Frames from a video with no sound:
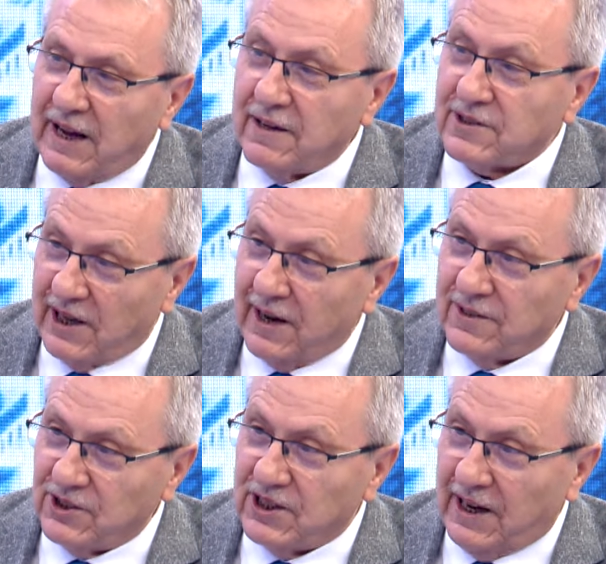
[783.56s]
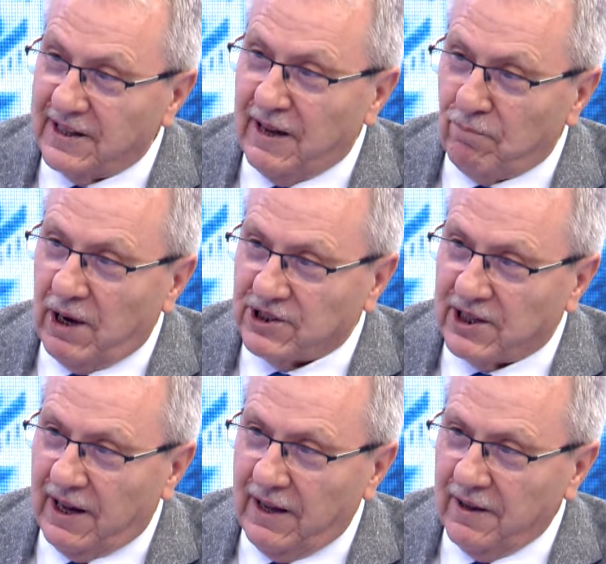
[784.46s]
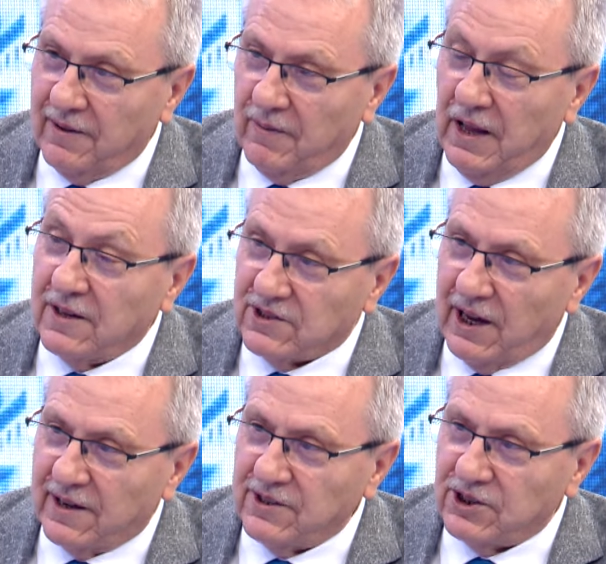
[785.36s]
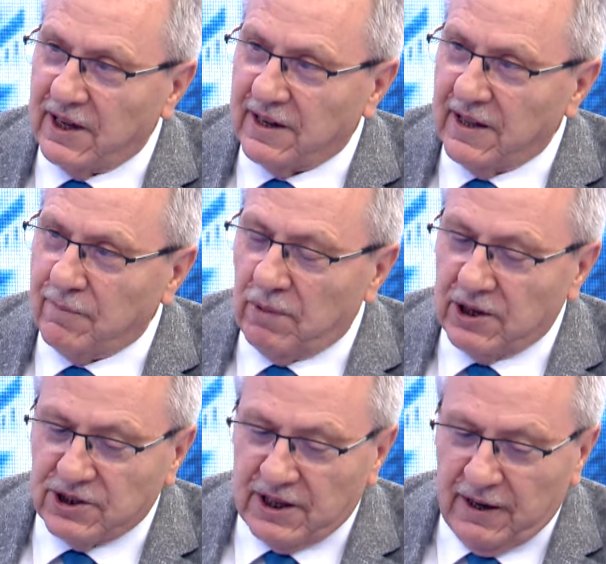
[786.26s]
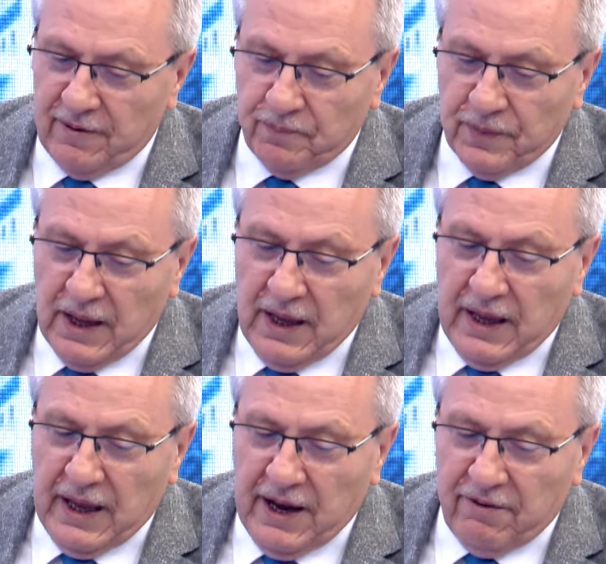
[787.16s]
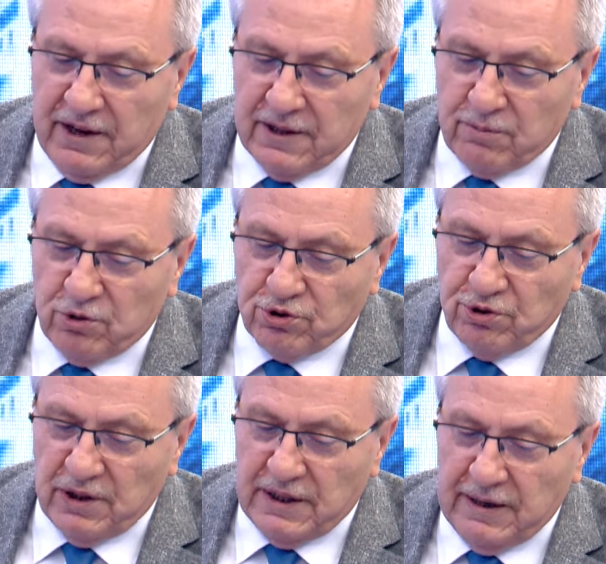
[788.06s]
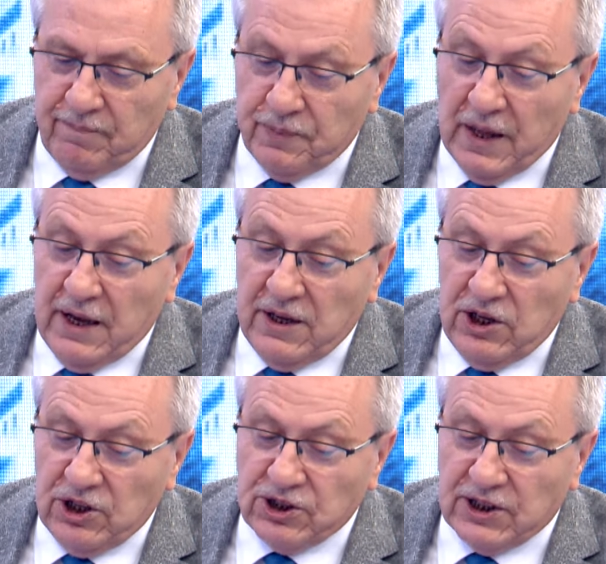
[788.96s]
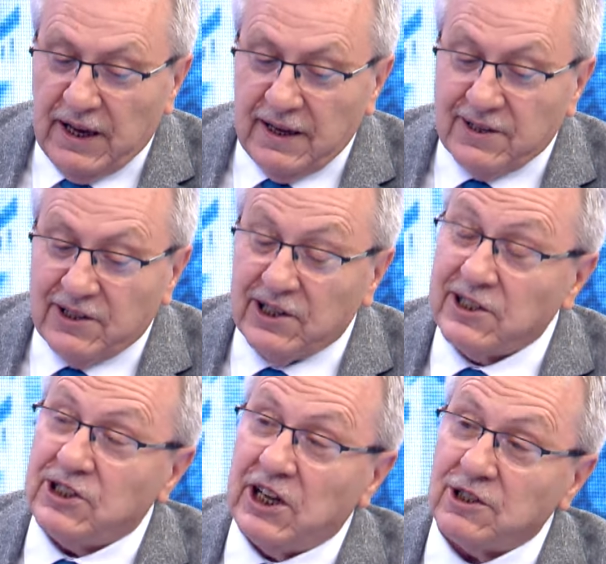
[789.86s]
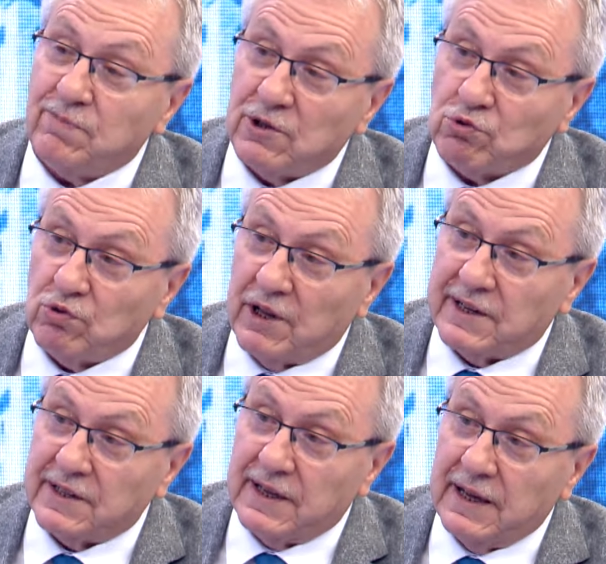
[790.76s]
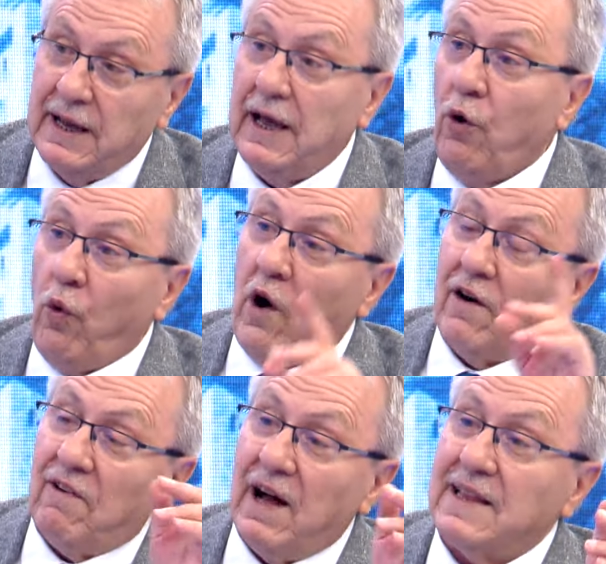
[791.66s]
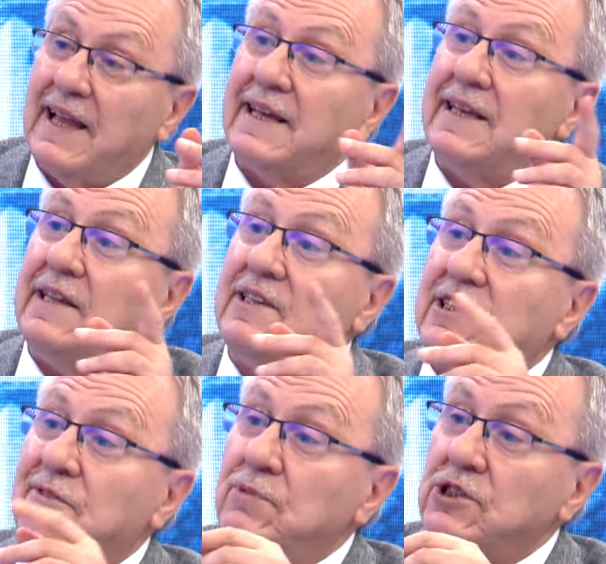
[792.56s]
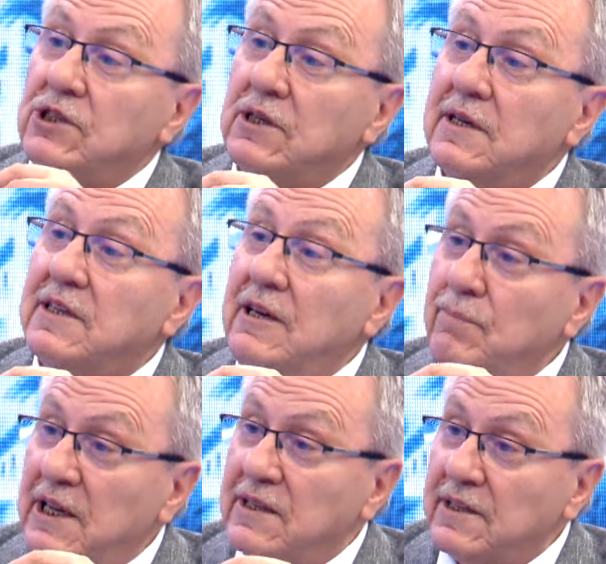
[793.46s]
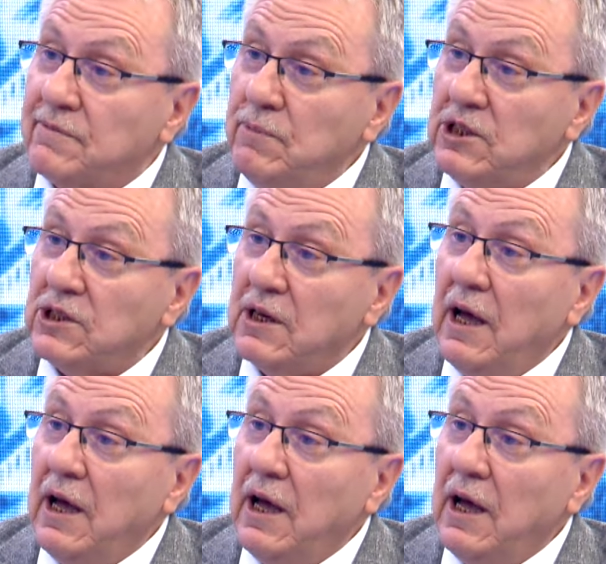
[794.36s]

sarnıçlardan başka sarnıçlardan başka efendime söyleyeyim işte 40 çeşme sularını o havalden getirtmiş. Kim getirtmiş?